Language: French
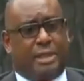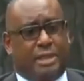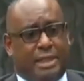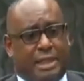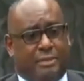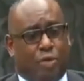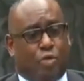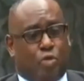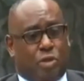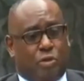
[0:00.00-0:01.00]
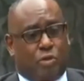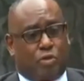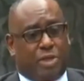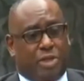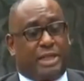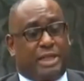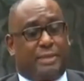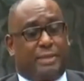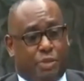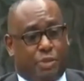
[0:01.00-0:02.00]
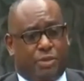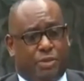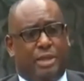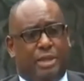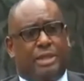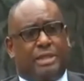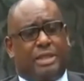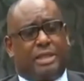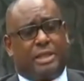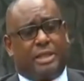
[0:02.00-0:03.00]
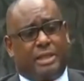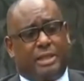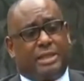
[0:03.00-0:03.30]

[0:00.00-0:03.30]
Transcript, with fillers: il y a également le, comité d'état-major, c'est-à-dire les,